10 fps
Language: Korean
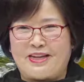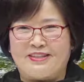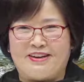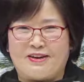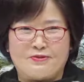
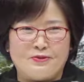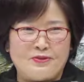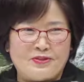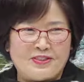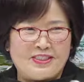
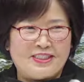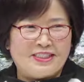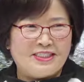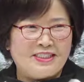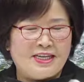많더라고.
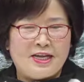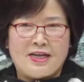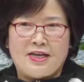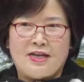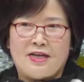
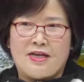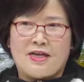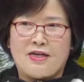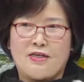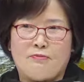
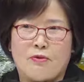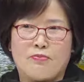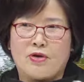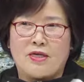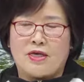아,
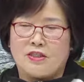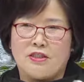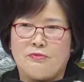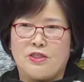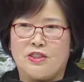법과
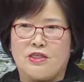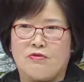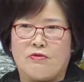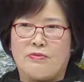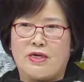양심을
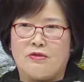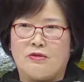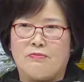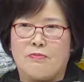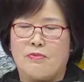지키고
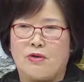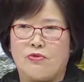말이죠. 법과